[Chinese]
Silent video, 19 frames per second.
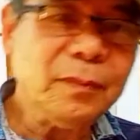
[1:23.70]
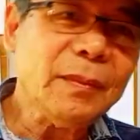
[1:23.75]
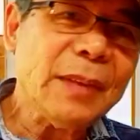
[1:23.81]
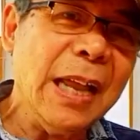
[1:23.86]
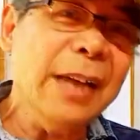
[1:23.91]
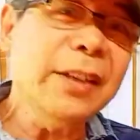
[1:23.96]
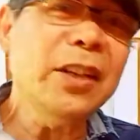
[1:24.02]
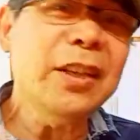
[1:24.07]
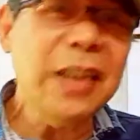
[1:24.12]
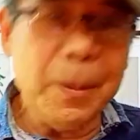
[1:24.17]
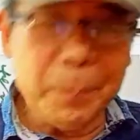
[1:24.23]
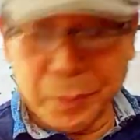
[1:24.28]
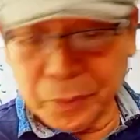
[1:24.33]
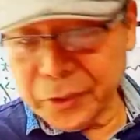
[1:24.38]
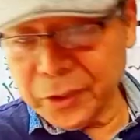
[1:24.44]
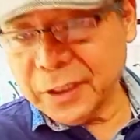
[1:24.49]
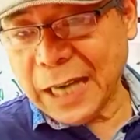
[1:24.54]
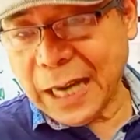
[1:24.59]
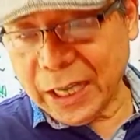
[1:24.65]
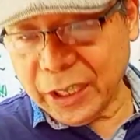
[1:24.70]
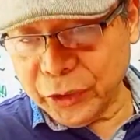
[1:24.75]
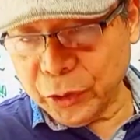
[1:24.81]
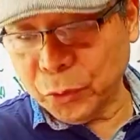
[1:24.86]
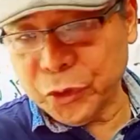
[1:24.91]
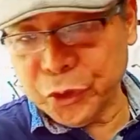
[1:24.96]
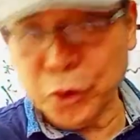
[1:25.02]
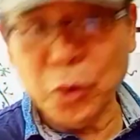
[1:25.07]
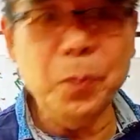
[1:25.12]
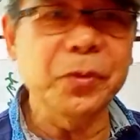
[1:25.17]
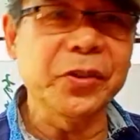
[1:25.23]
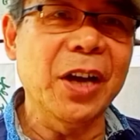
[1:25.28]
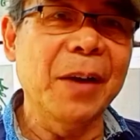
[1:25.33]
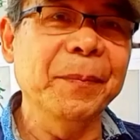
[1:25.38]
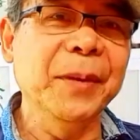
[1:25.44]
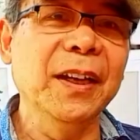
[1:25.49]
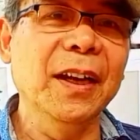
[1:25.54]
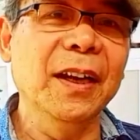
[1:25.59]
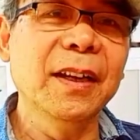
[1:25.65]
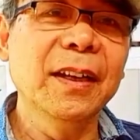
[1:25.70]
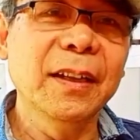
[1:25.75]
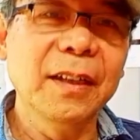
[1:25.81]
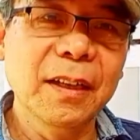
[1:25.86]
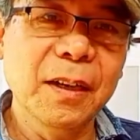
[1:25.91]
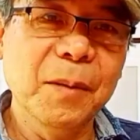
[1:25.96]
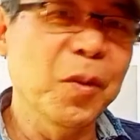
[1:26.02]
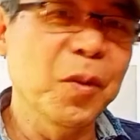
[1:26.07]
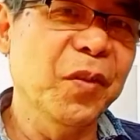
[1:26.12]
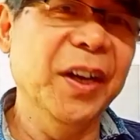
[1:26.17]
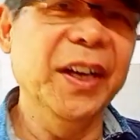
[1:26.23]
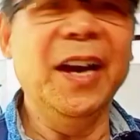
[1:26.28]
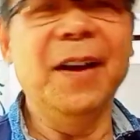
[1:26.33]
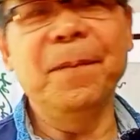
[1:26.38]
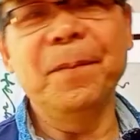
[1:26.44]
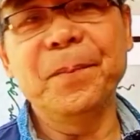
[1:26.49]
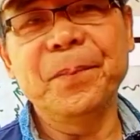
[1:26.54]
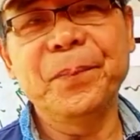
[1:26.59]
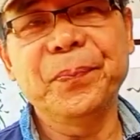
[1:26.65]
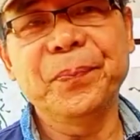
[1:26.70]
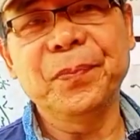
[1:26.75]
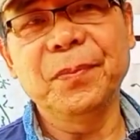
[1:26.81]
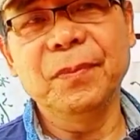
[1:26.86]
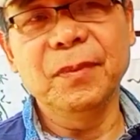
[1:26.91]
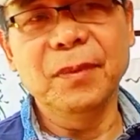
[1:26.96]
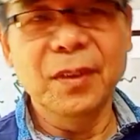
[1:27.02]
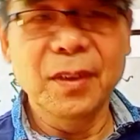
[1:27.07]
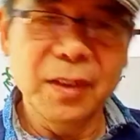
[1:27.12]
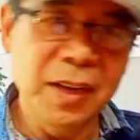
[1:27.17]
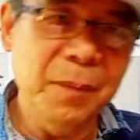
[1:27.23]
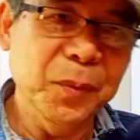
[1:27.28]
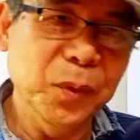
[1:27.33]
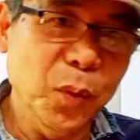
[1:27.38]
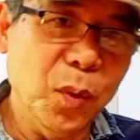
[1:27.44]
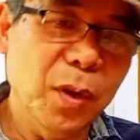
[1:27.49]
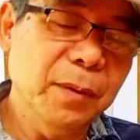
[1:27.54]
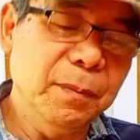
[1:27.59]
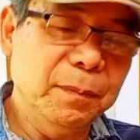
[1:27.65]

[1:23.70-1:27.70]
而且也不是在 YouTube 上面的播放量那么多。